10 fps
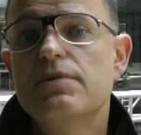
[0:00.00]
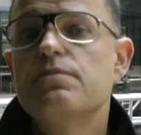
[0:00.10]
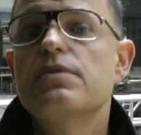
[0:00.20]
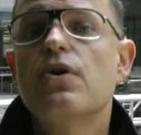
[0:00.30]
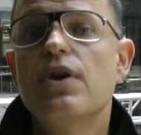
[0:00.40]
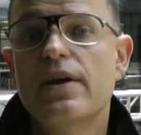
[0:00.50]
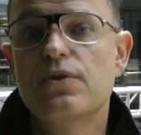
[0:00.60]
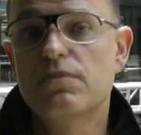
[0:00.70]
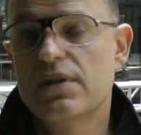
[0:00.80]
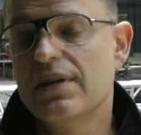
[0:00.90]
mieliśmy
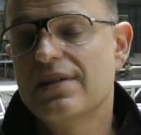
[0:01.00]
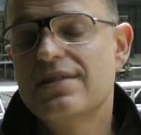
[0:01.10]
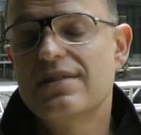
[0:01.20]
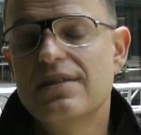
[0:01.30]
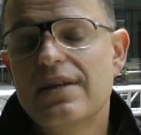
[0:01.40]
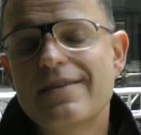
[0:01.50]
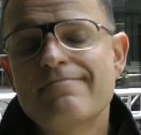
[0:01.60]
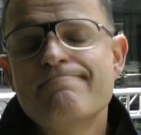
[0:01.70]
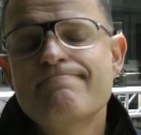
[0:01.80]
kolegium redakcyjne.